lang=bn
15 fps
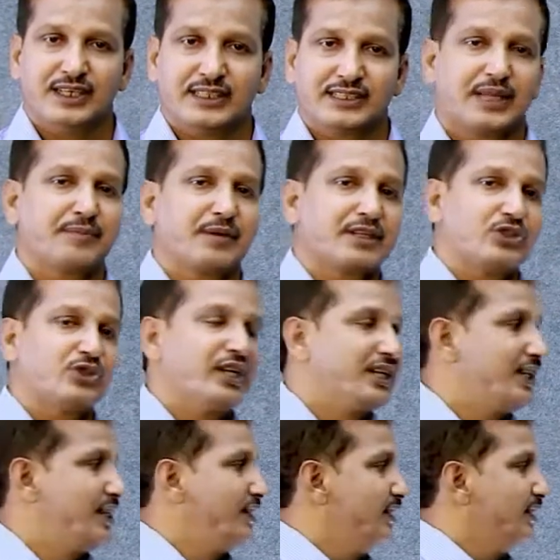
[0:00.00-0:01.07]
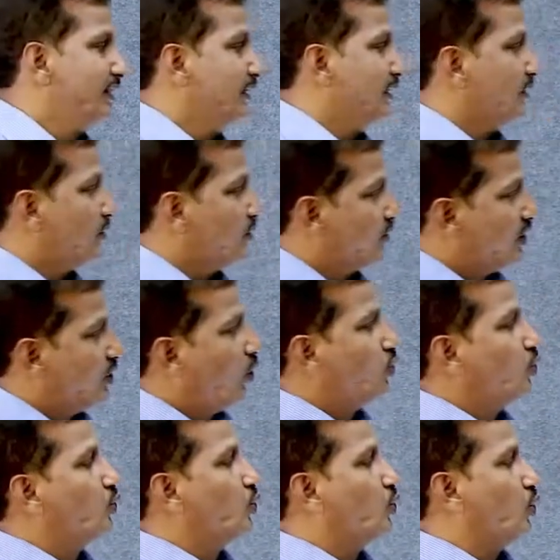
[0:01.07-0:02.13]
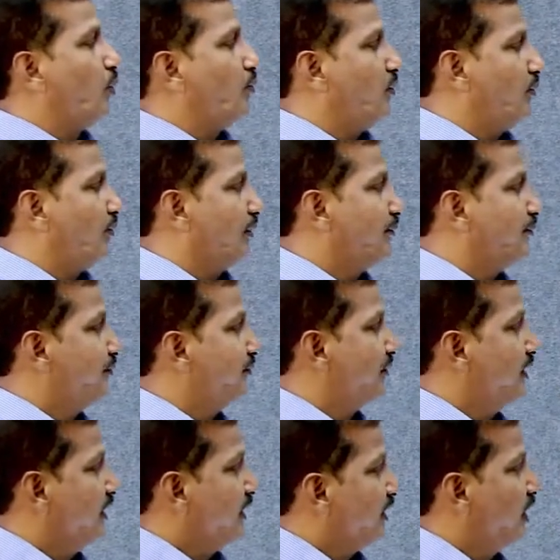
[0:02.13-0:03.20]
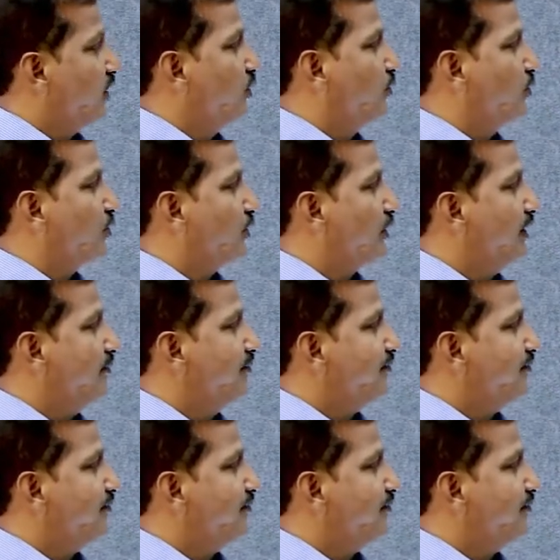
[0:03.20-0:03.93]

তা আমরা মানে একটু দেখি কতটুকু কম হবে দেখো বন্ধুরা